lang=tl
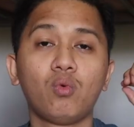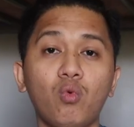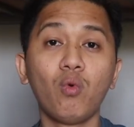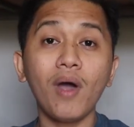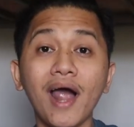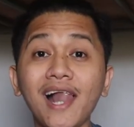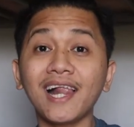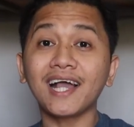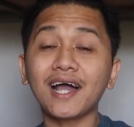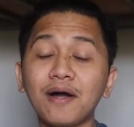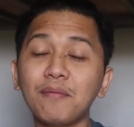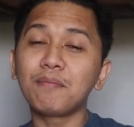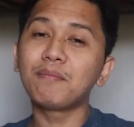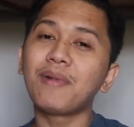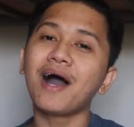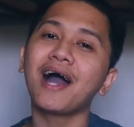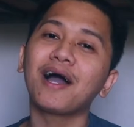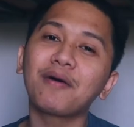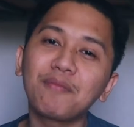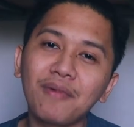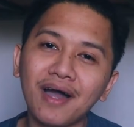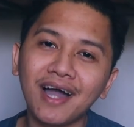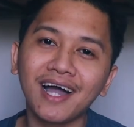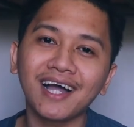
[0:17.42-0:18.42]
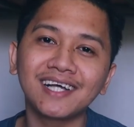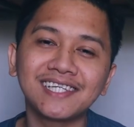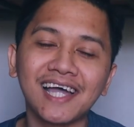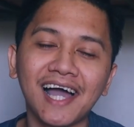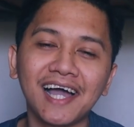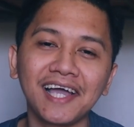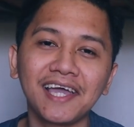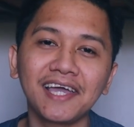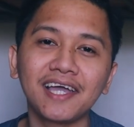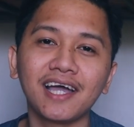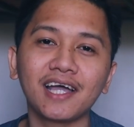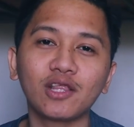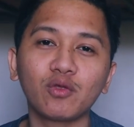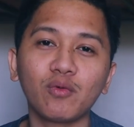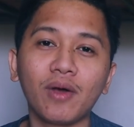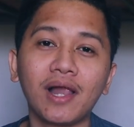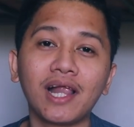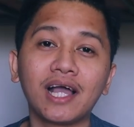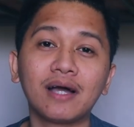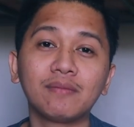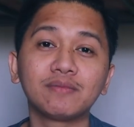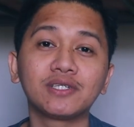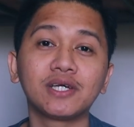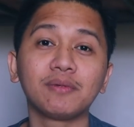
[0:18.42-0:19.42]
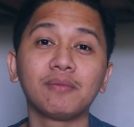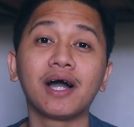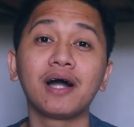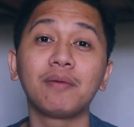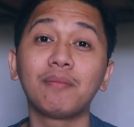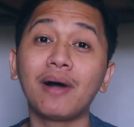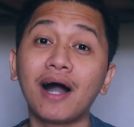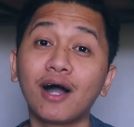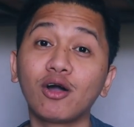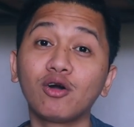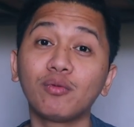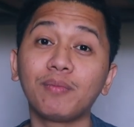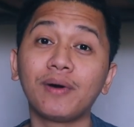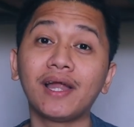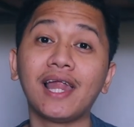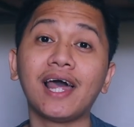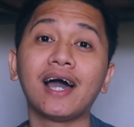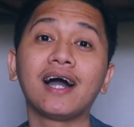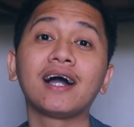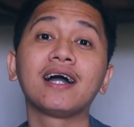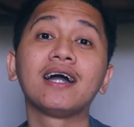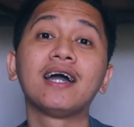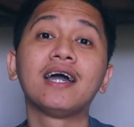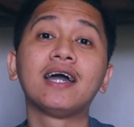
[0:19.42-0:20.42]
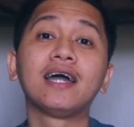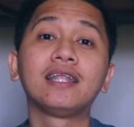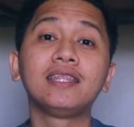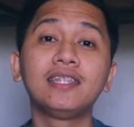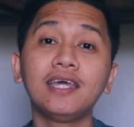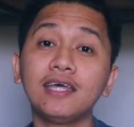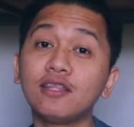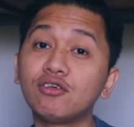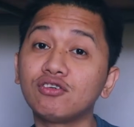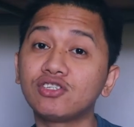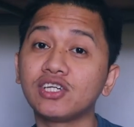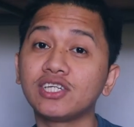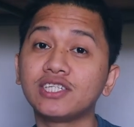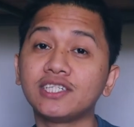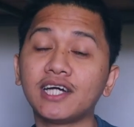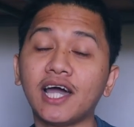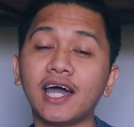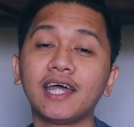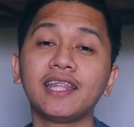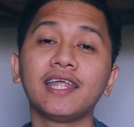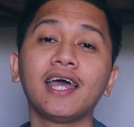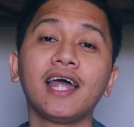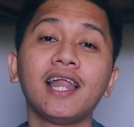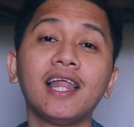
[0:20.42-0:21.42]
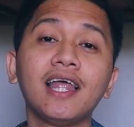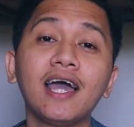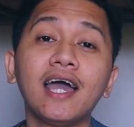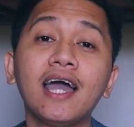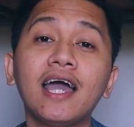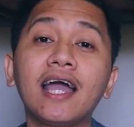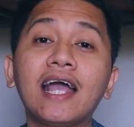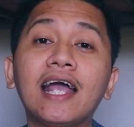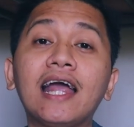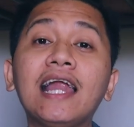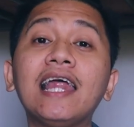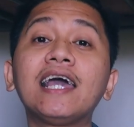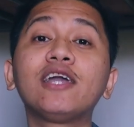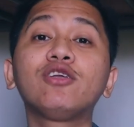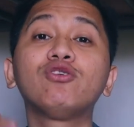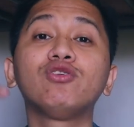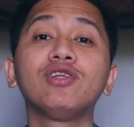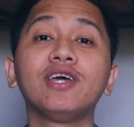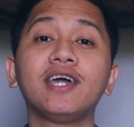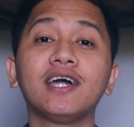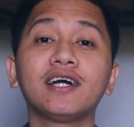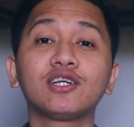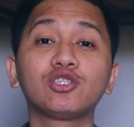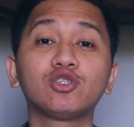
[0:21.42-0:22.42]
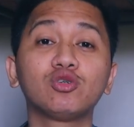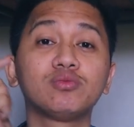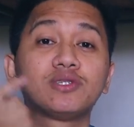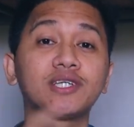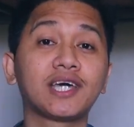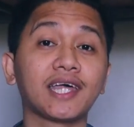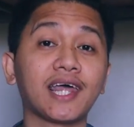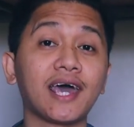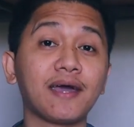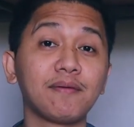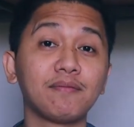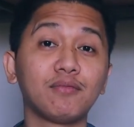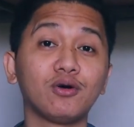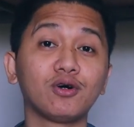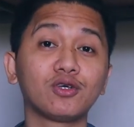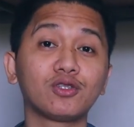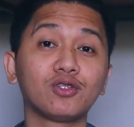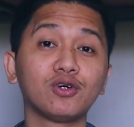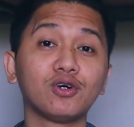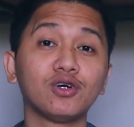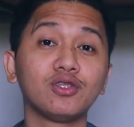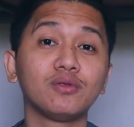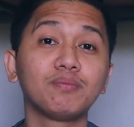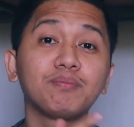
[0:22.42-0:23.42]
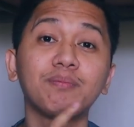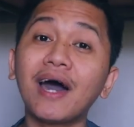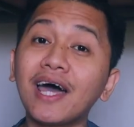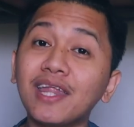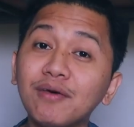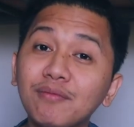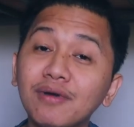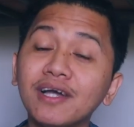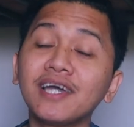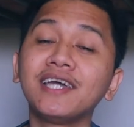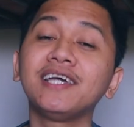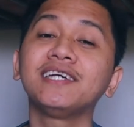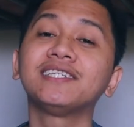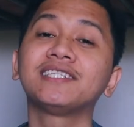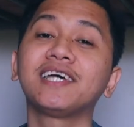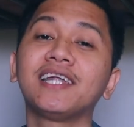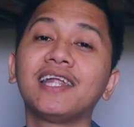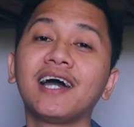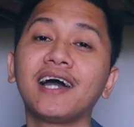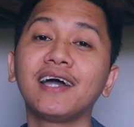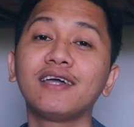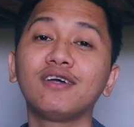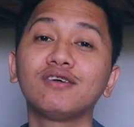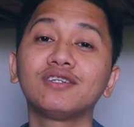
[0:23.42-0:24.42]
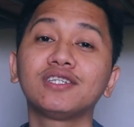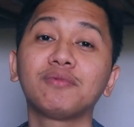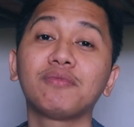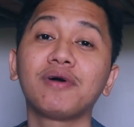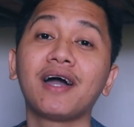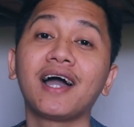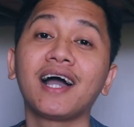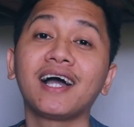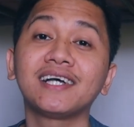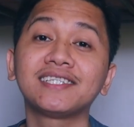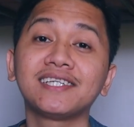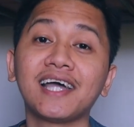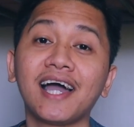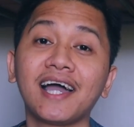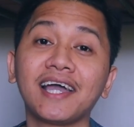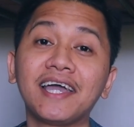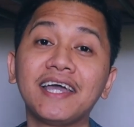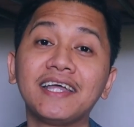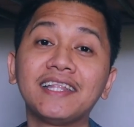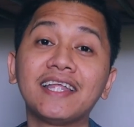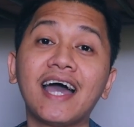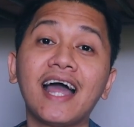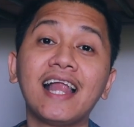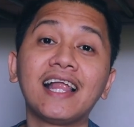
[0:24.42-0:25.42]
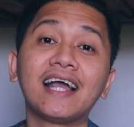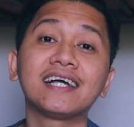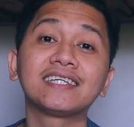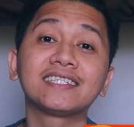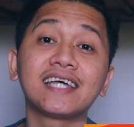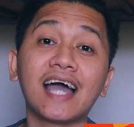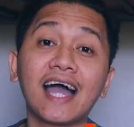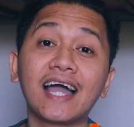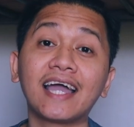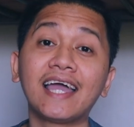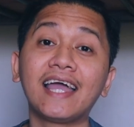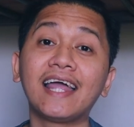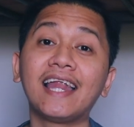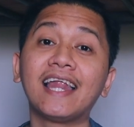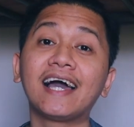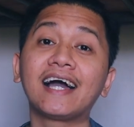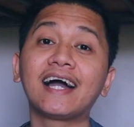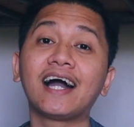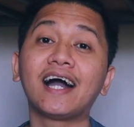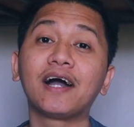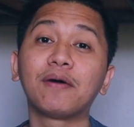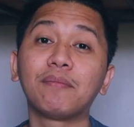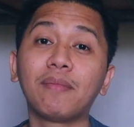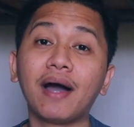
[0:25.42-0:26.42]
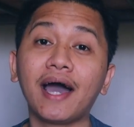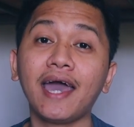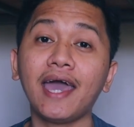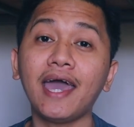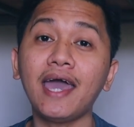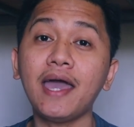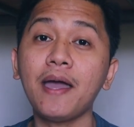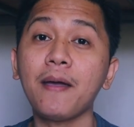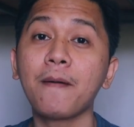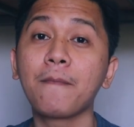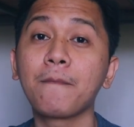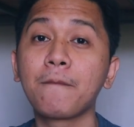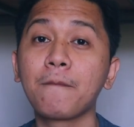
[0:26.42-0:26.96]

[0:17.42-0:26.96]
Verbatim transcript: Welcome back mga kasaging at welcome sa mga bago pa lang dito sa channel click nyo na yung subscribe button para maging isa na kayo sa mga kasaging dahil nga saging lang ang may